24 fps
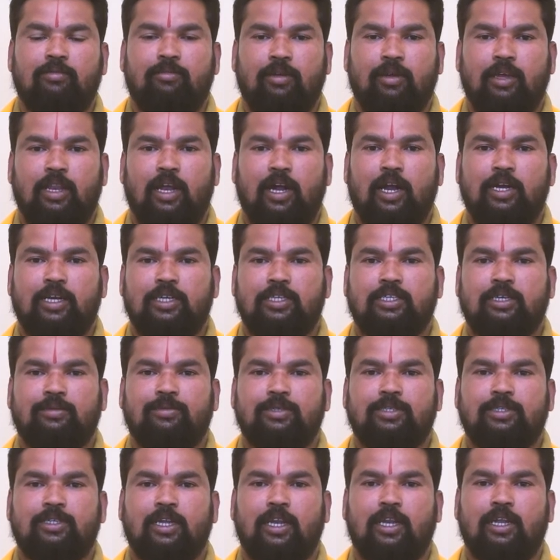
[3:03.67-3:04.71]
ఇలాంటి
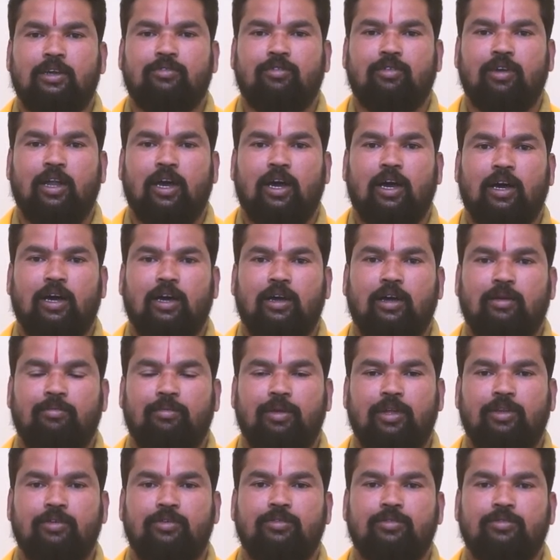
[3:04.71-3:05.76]
సమస్యలు లేకుండా
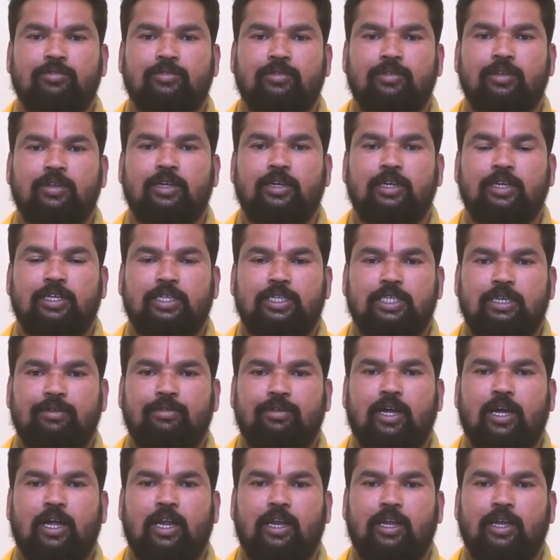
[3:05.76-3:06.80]
మీరు
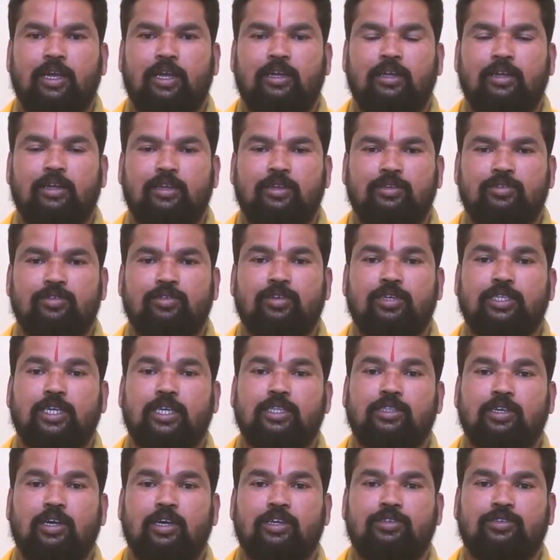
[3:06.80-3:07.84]
జీవనాన్ని సుఖ
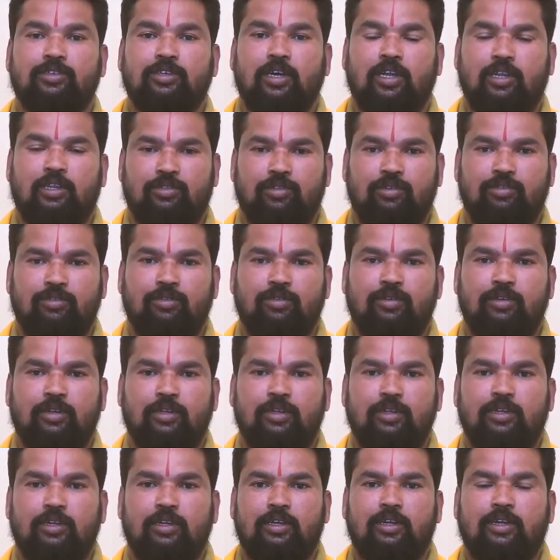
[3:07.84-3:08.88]
సంతోషాలతో
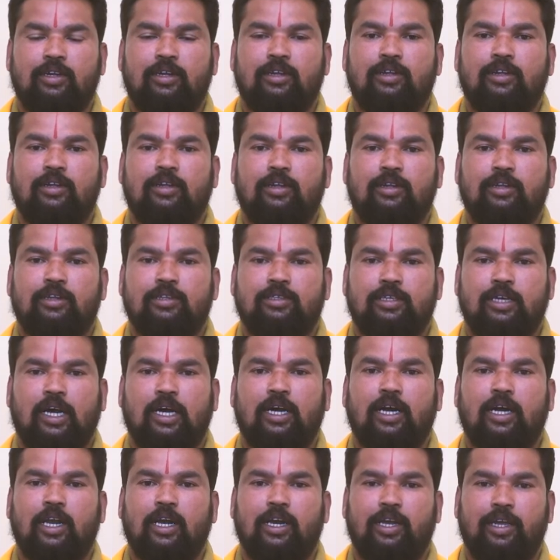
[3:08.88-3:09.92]

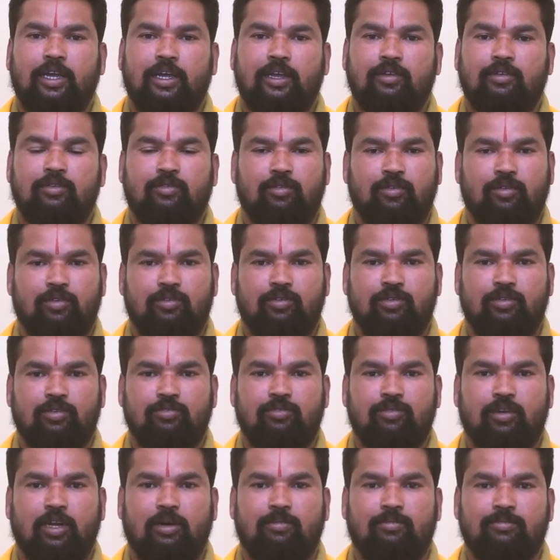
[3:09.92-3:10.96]
సాగాలని కోరుకుంటూ
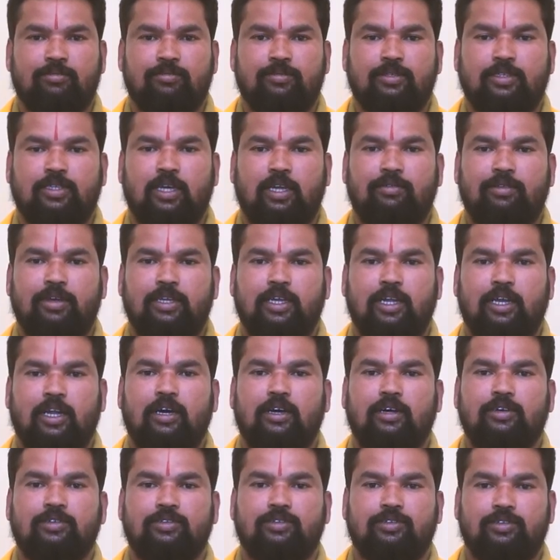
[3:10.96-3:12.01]
ఉన్నాం సర్వేజన
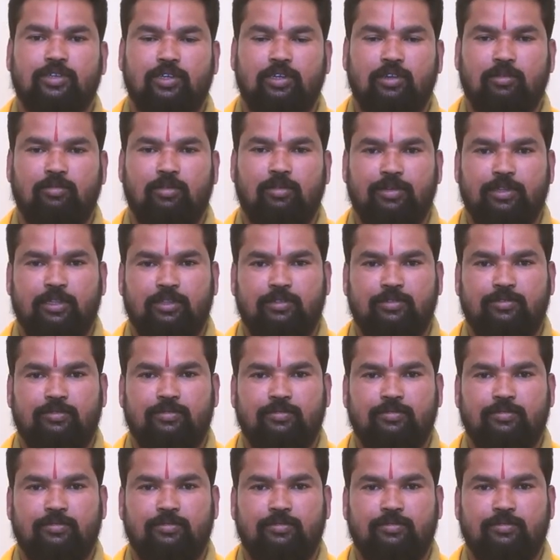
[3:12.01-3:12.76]
సుఖినోభవంతు